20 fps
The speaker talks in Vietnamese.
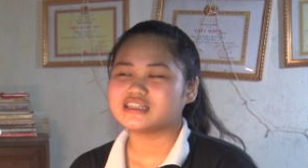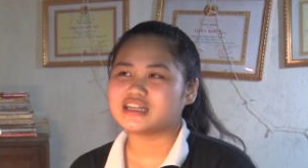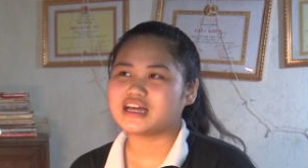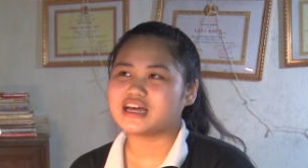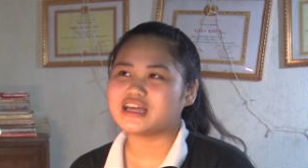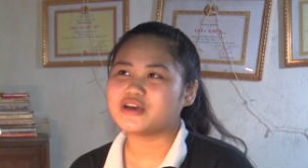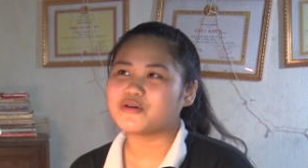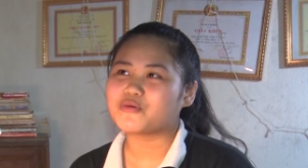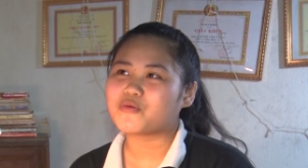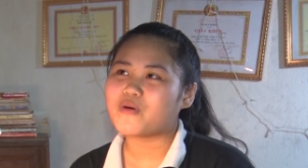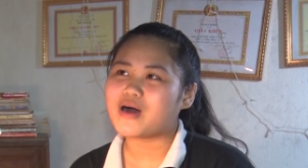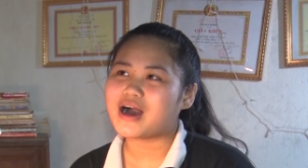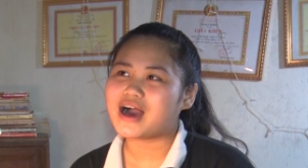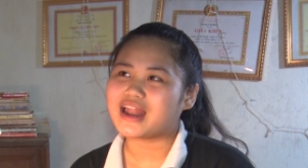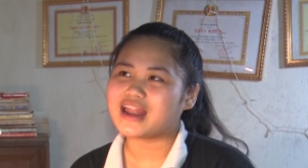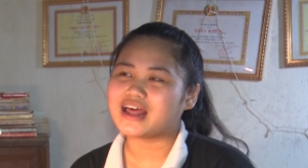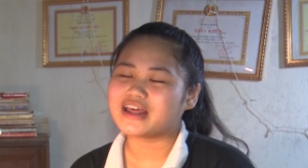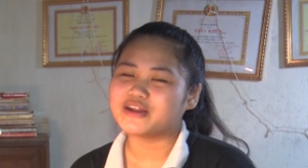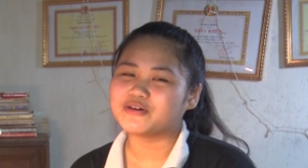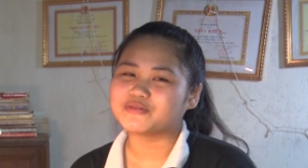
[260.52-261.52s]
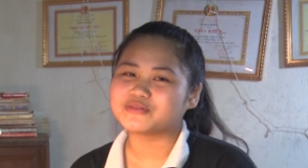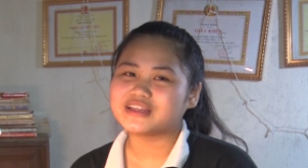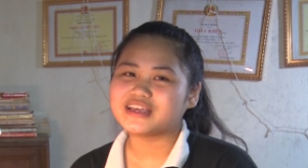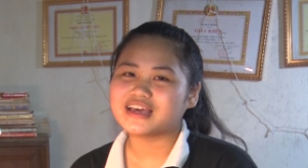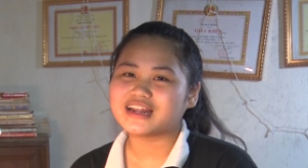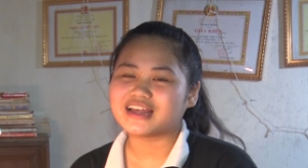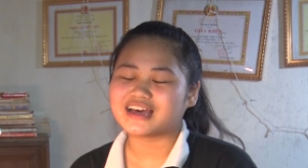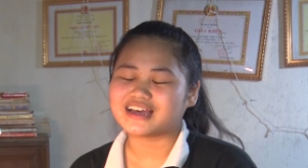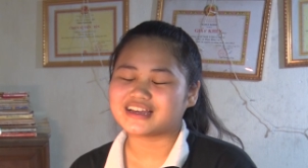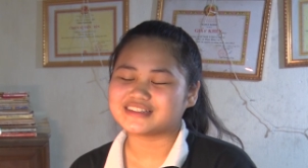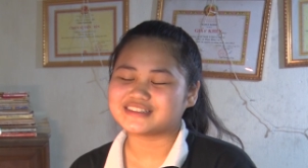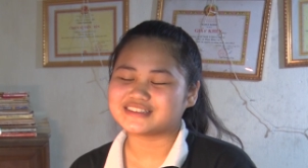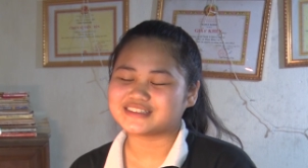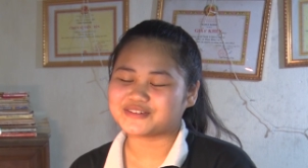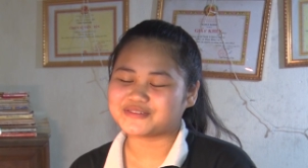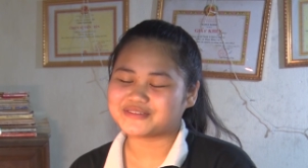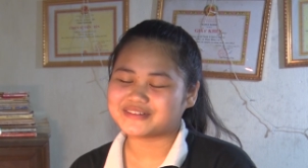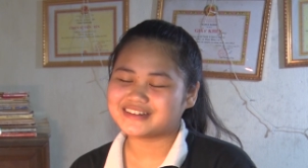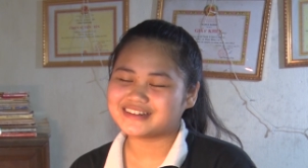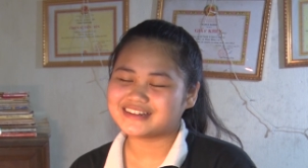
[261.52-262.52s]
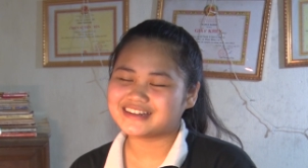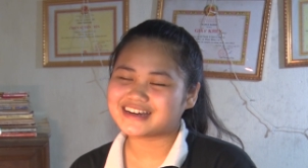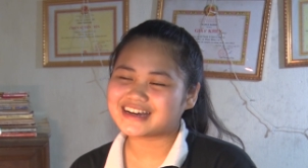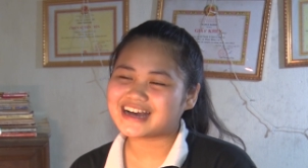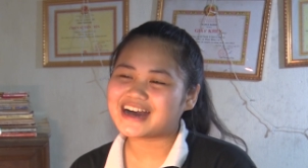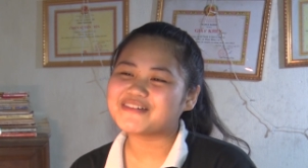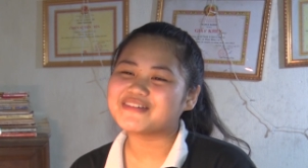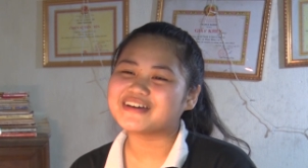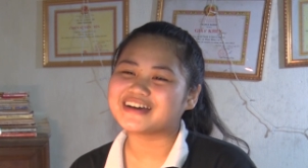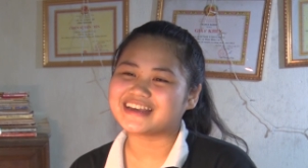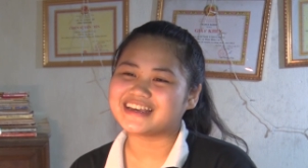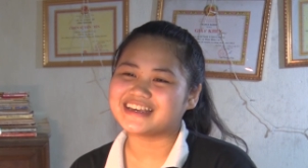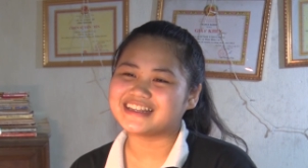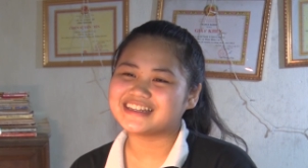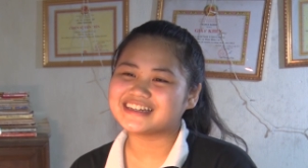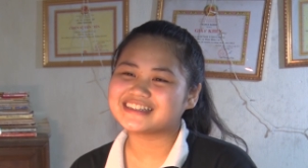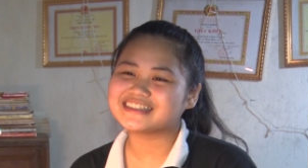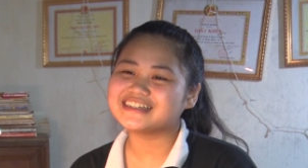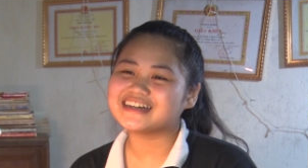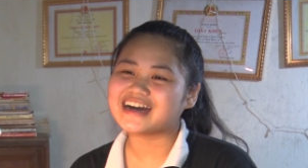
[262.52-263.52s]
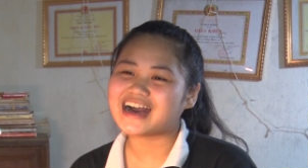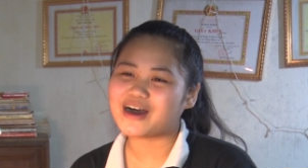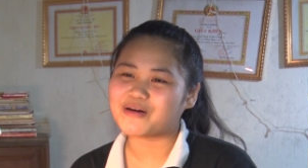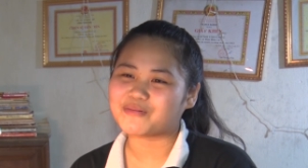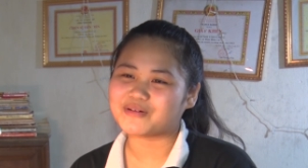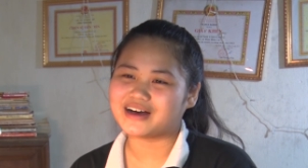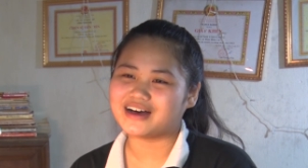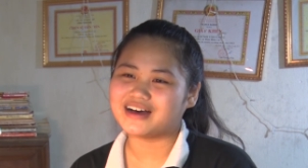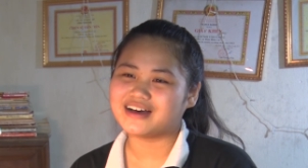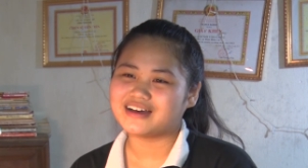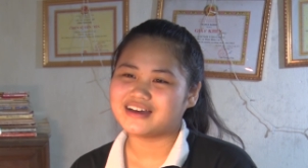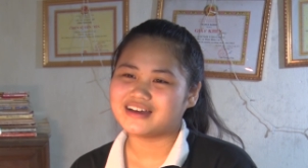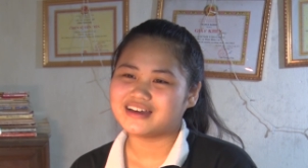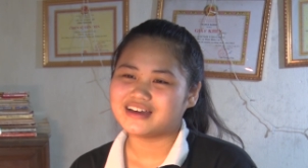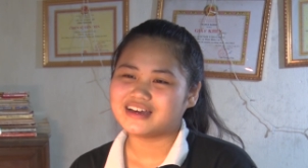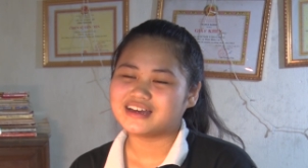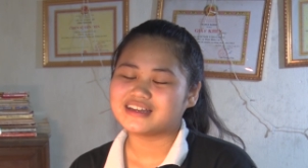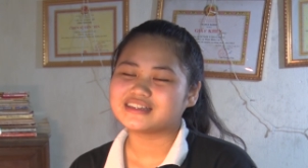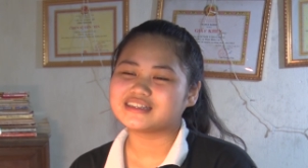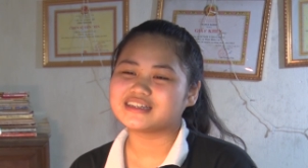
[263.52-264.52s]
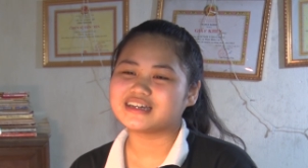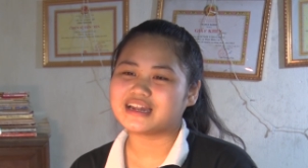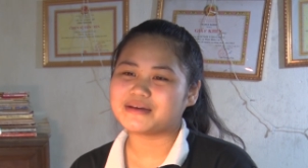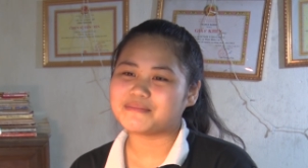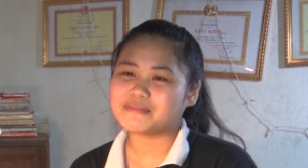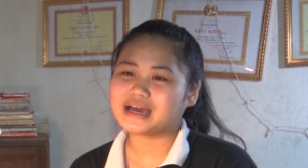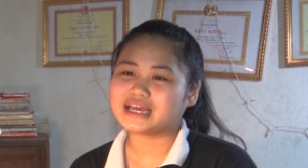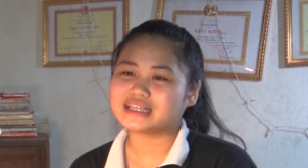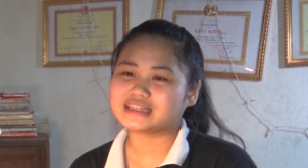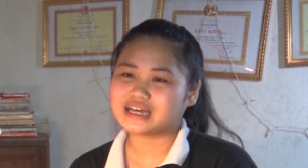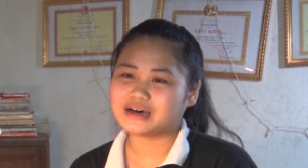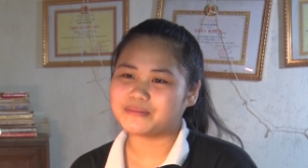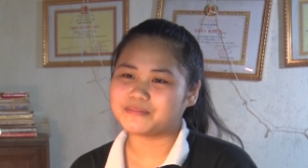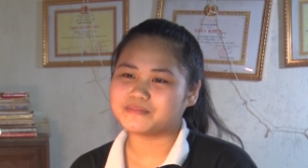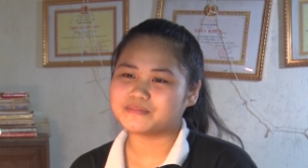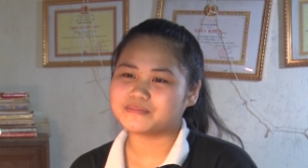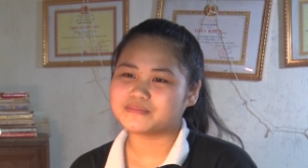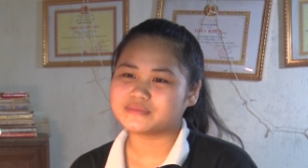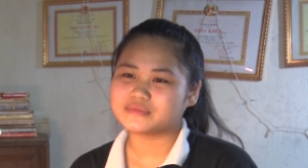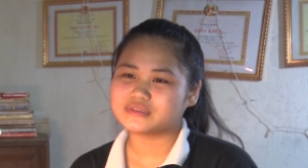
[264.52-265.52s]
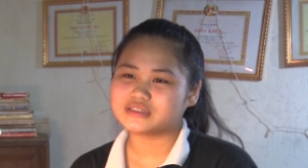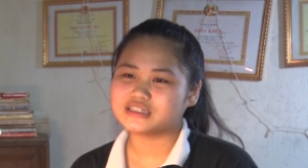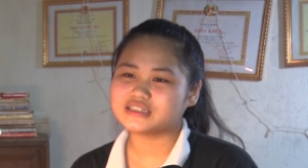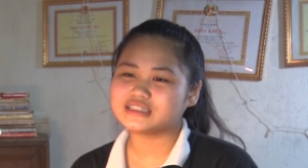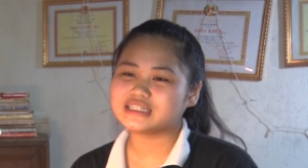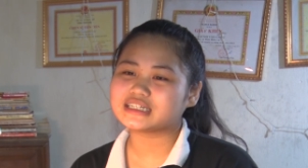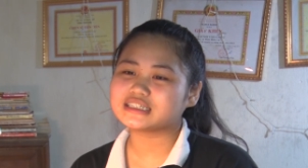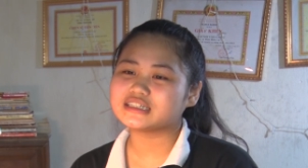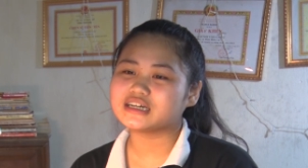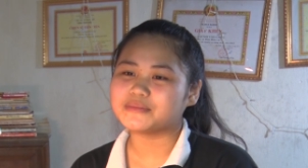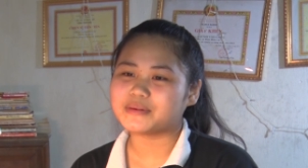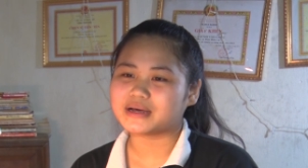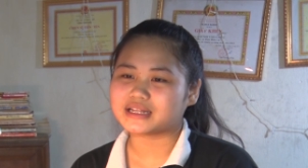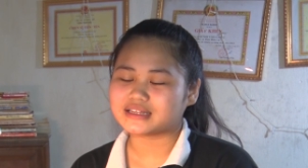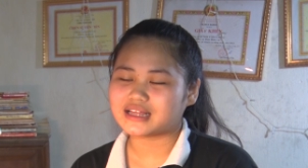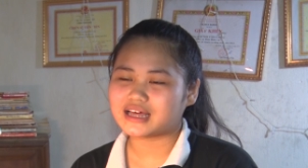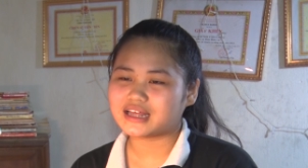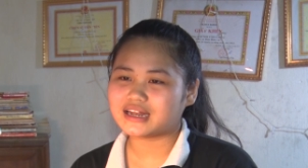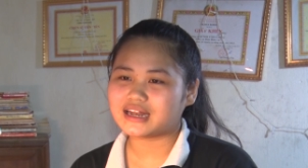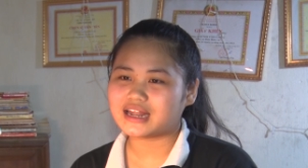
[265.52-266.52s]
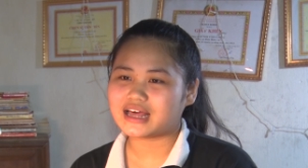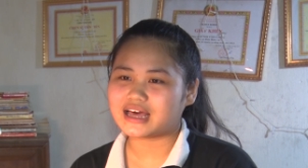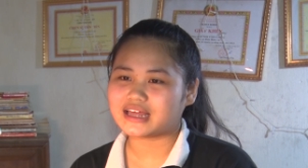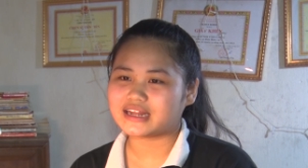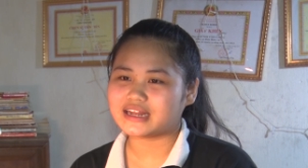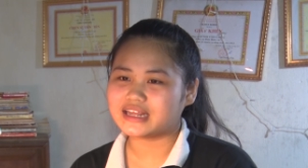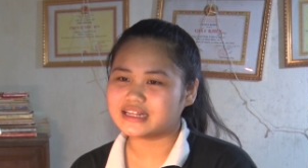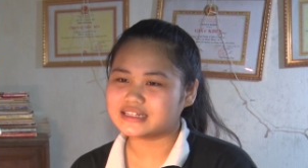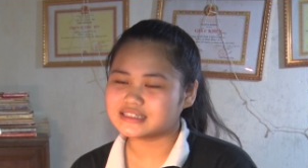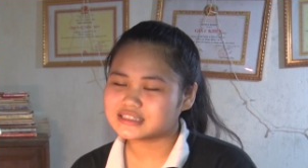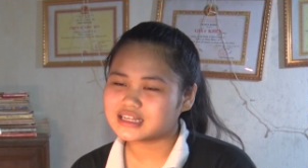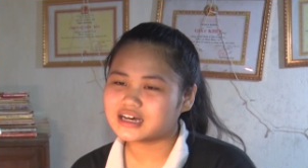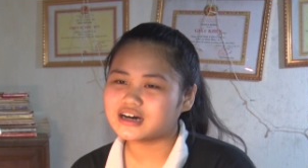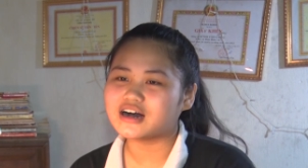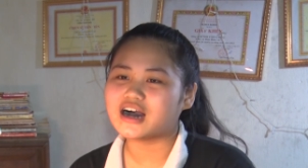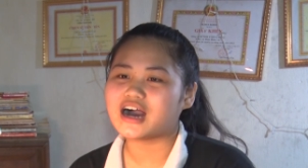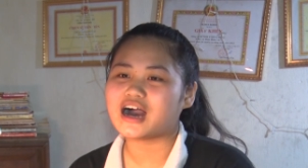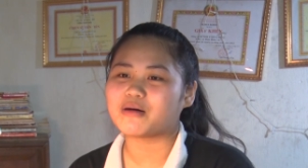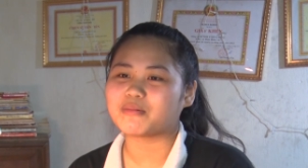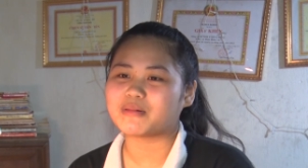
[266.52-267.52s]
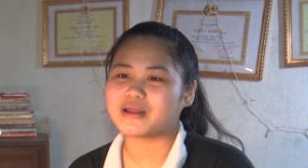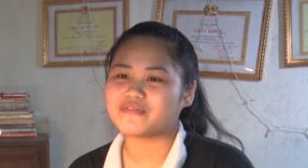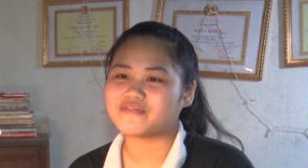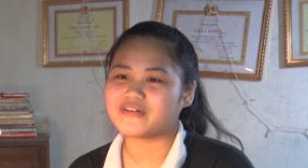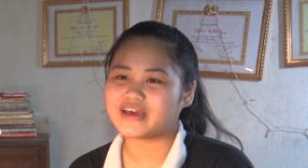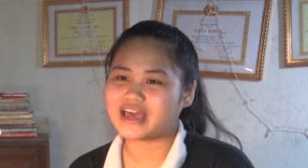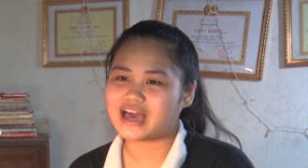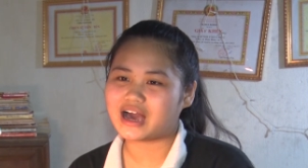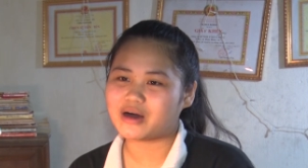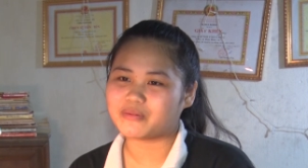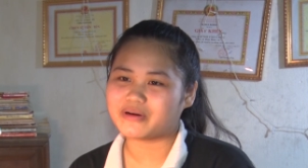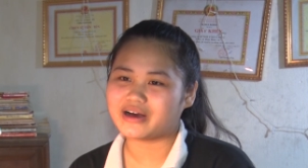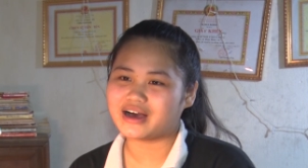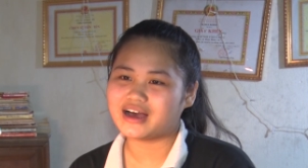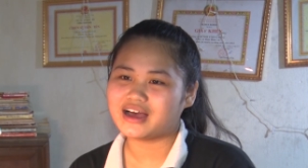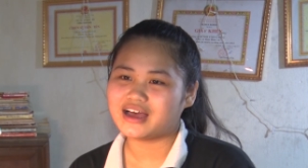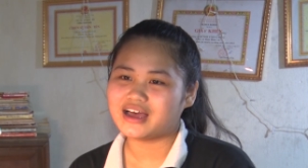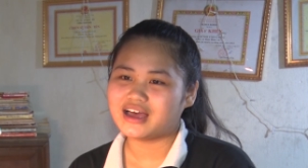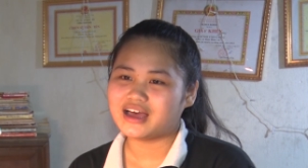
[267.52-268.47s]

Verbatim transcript: Dạ hiệu quả là đầu tiên là cháu nâng cao được ý thức tự học ạ, tự làm bài tập tự nhắc nhở bản thân là đến giờ học là phải học ạ